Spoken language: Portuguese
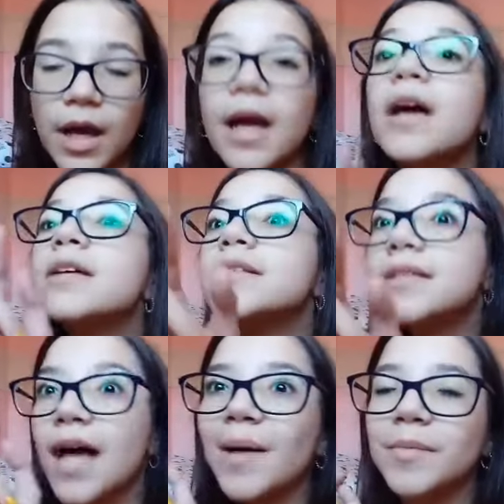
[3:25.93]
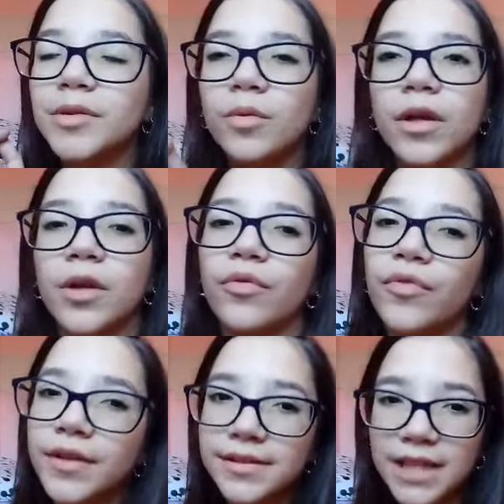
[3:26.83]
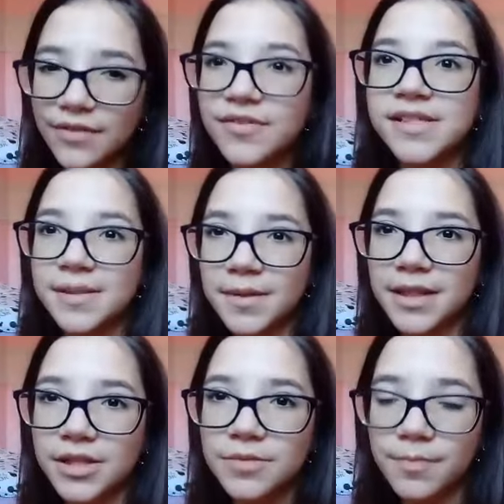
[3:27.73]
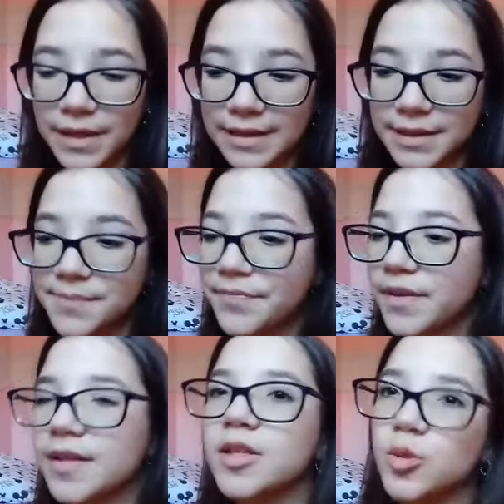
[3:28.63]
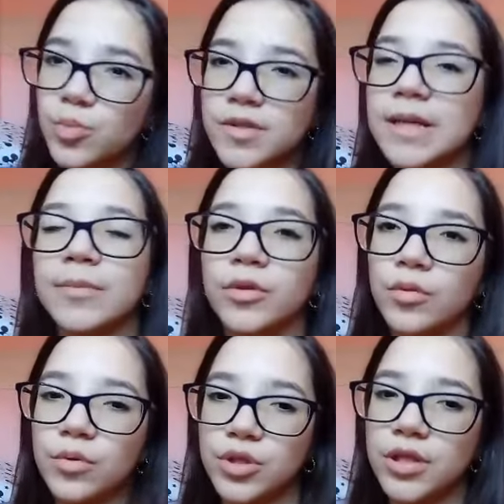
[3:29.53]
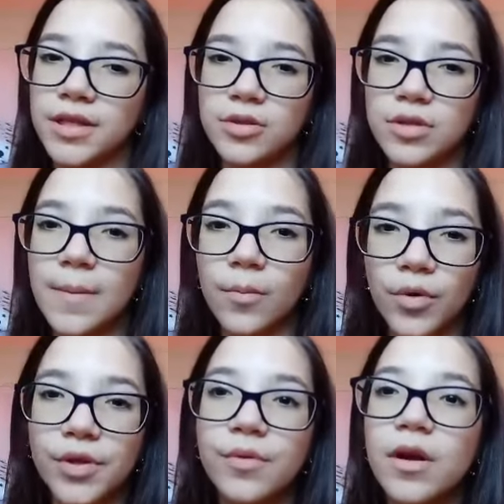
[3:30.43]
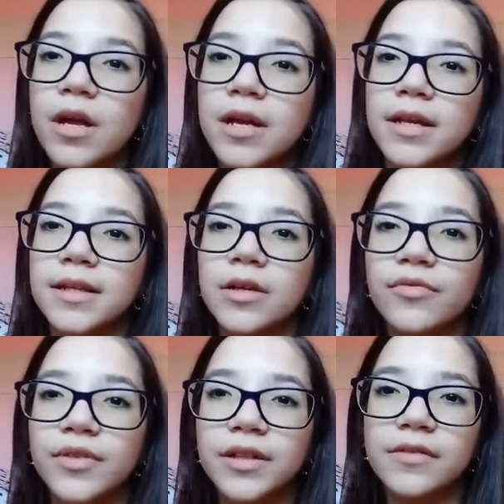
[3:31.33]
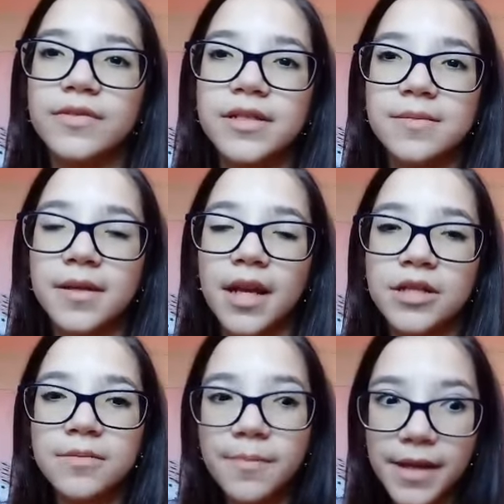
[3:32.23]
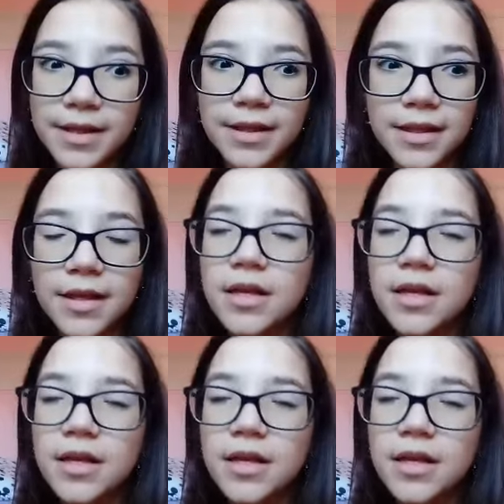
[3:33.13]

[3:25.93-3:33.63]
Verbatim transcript: é, sábado eu fui tentar fazer a maquiagem preta, que tipo, sábado eu não tinha que estudar muito, e daí eu fui tentar fazer essa maquiagem preta.